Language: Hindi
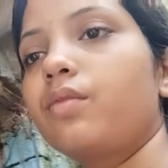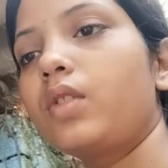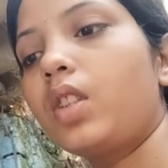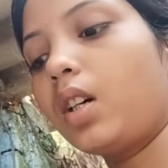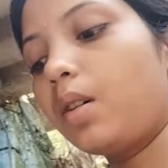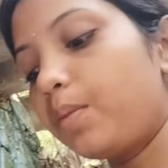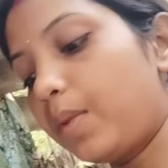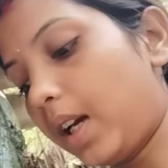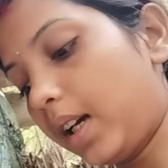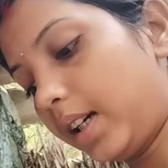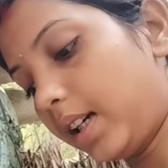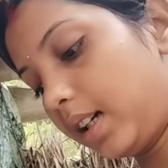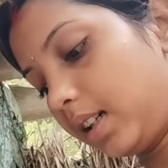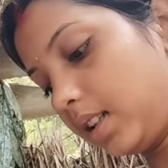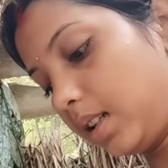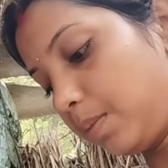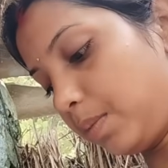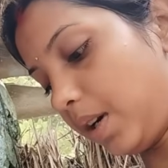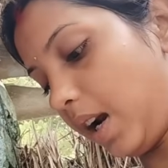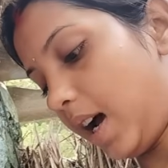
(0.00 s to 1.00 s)

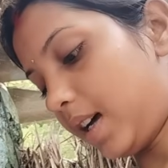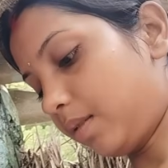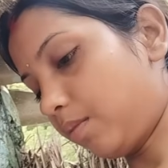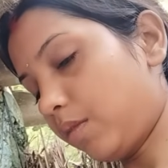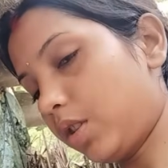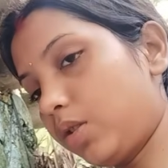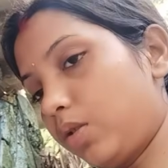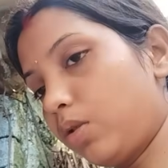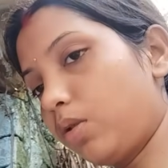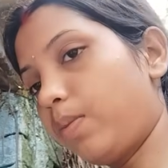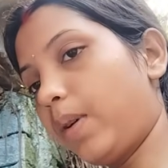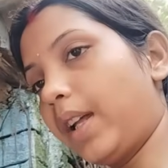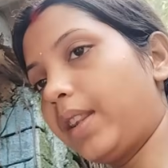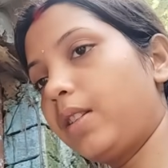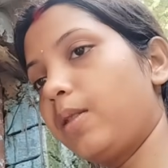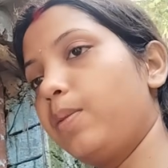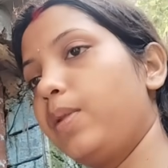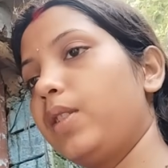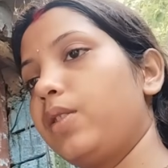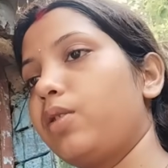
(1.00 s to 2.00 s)
तो रात में सो
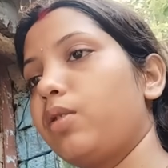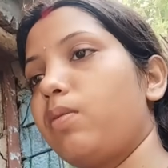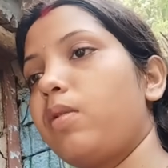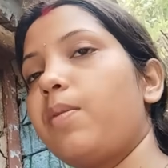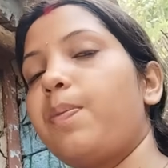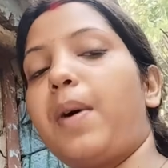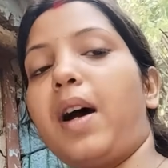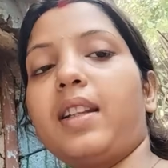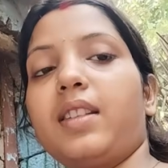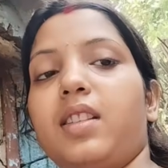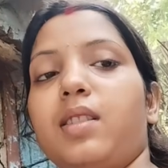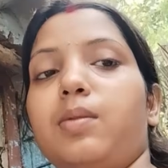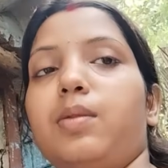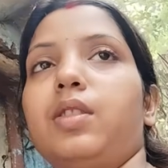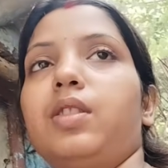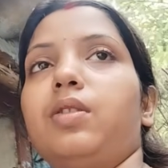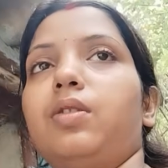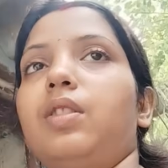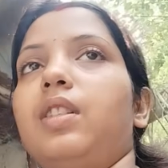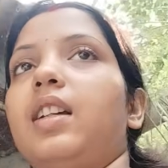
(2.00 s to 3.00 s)
पाती फिर सुबह पाँच
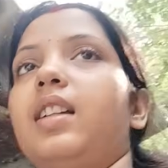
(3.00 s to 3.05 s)
बजे उठ